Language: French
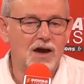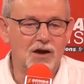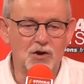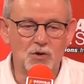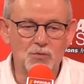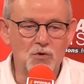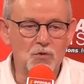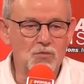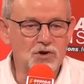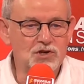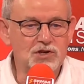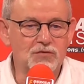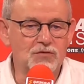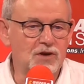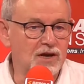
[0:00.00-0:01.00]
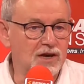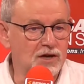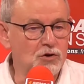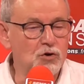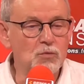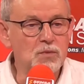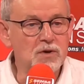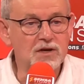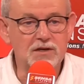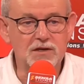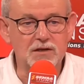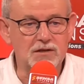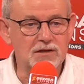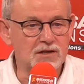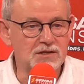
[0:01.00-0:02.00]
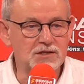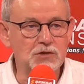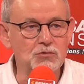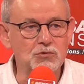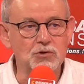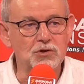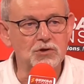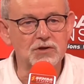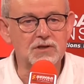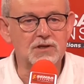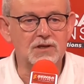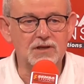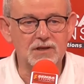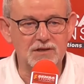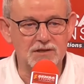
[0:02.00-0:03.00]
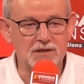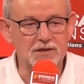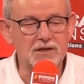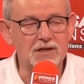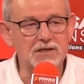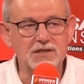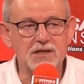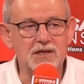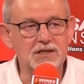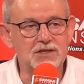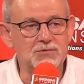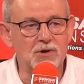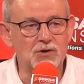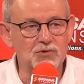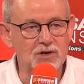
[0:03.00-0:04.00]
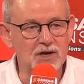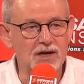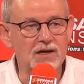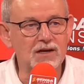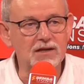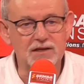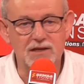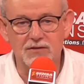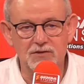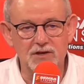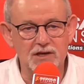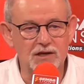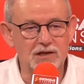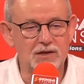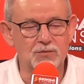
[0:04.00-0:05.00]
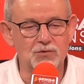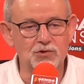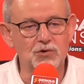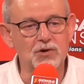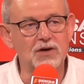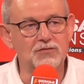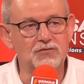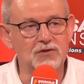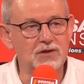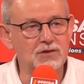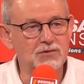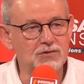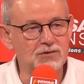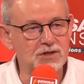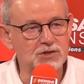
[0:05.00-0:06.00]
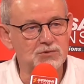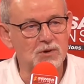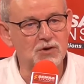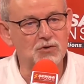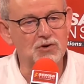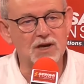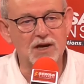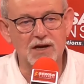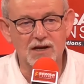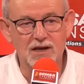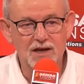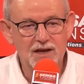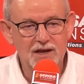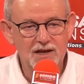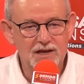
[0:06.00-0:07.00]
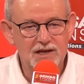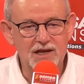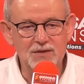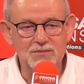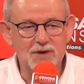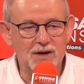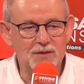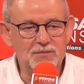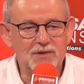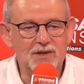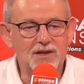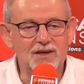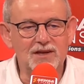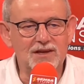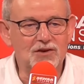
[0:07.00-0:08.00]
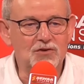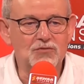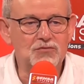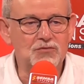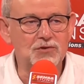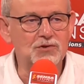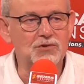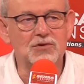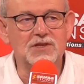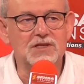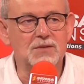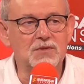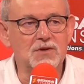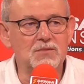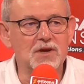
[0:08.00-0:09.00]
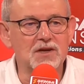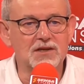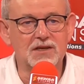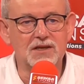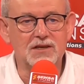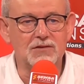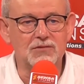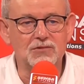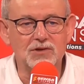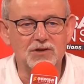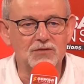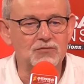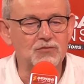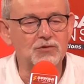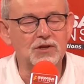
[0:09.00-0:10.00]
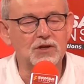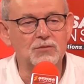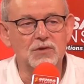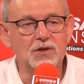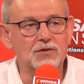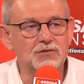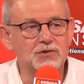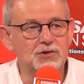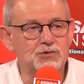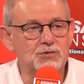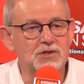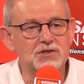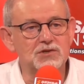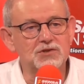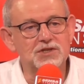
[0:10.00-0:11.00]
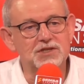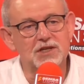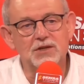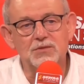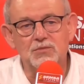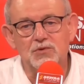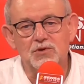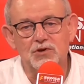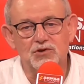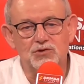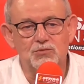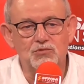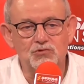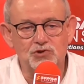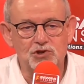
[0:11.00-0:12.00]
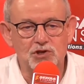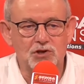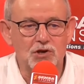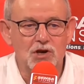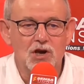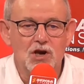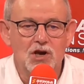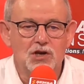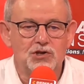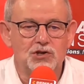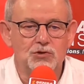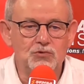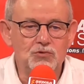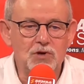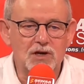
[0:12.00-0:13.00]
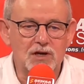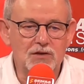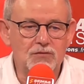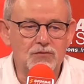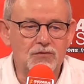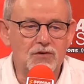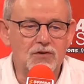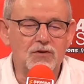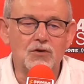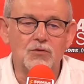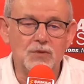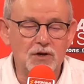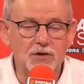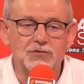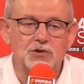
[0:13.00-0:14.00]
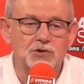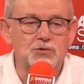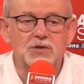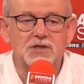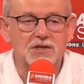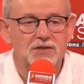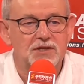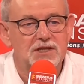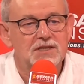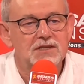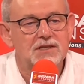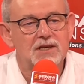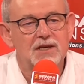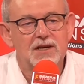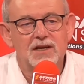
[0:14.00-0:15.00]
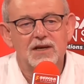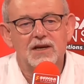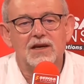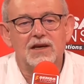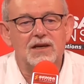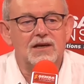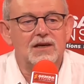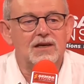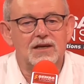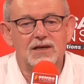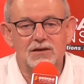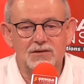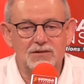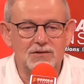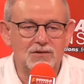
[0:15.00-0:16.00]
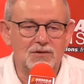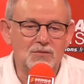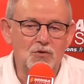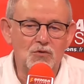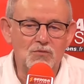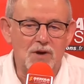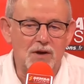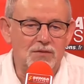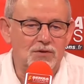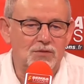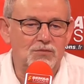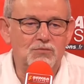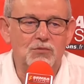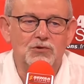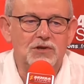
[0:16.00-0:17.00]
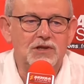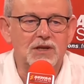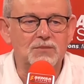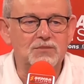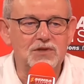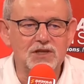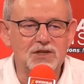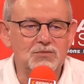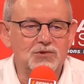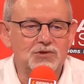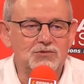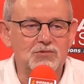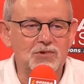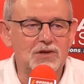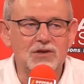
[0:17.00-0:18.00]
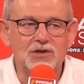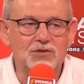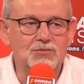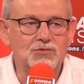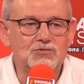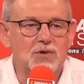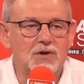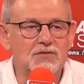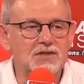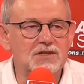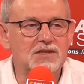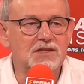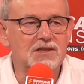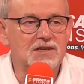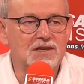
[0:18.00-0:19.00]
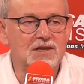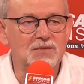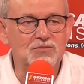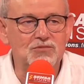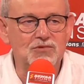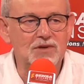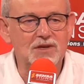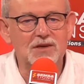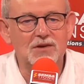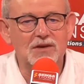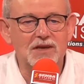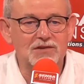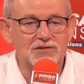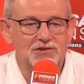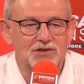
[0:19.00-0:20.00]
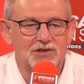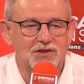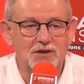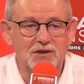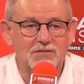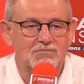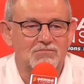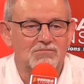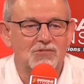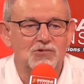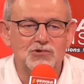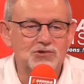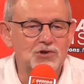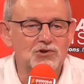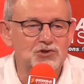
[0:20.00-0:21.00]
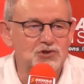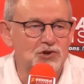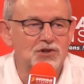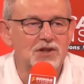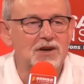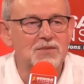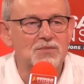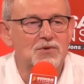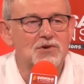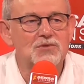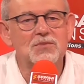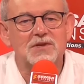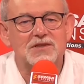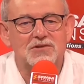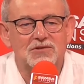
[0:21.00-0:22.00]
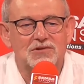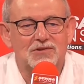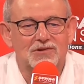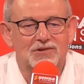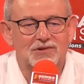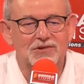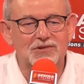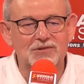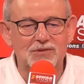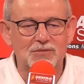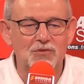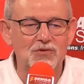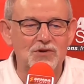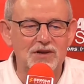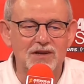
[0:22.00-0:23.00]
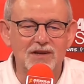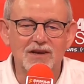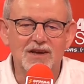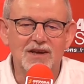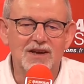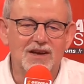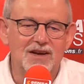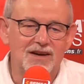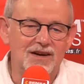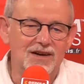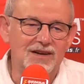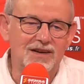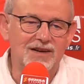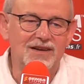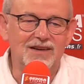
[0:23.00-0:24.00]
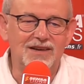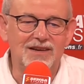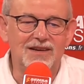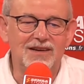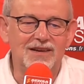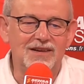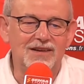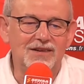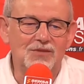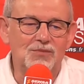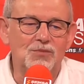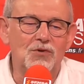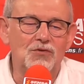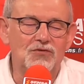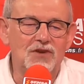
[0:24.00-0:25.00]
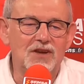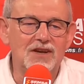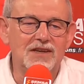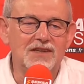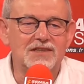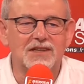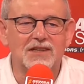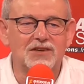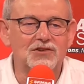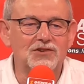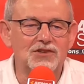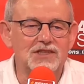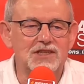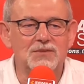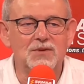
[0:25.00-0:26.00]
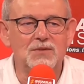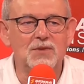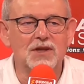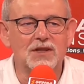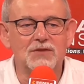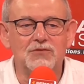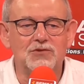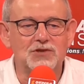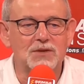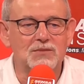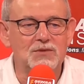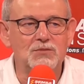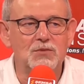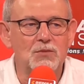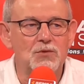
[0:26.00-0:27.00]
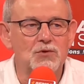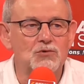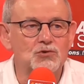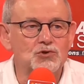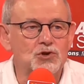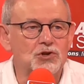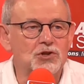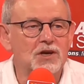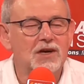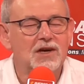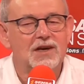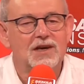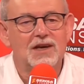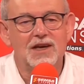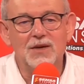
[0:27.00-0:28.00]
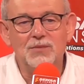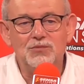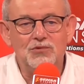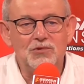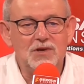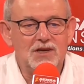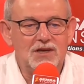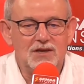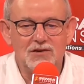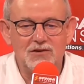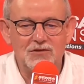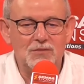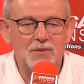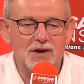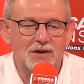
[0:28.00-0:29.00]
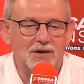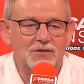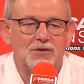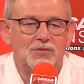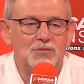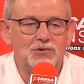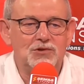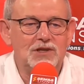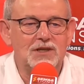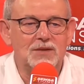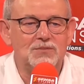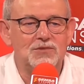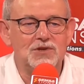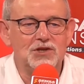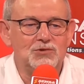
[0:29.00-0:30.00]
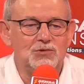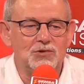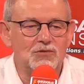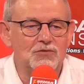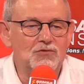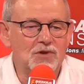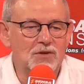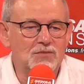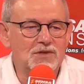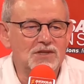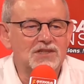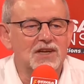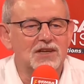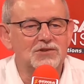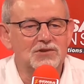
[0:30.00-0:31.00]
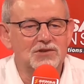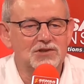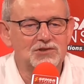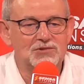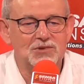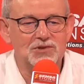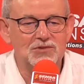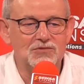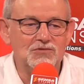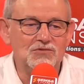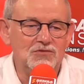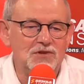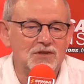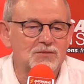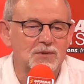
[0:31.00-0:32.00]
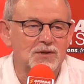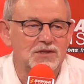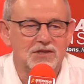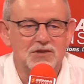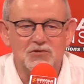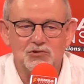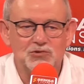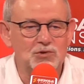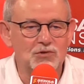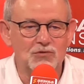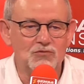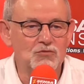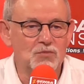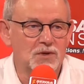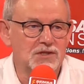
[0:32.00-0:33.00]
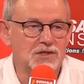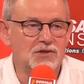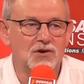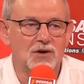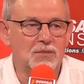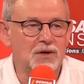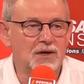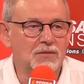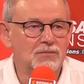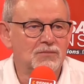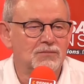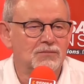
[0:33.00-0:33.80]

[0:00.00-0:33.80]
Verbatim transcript: Alors, pour moi, j'avais un grand-père qui était instituteur, qui s'intéressait à l'histoire locale, avait écrit des monographies d'histoire locale. Il m'a amené enfant dans les Amis de Bernay, qui ont été fondés en 1967, mais bon, j'ai dû y arriver en 1970. Et euh, bon, bah, petit à petit, je me suis, je me suis investi et puis euh, j'étais le seul jeune à l'époque, parce que bon, les, les profils des adhérents des Amis de Bernet faisaient un petit peu peur aux jeunes. Et puis, euh, bah, petit à petit, je suis devenu administrateur, je suis devenu vice-président, je suis devenu président après.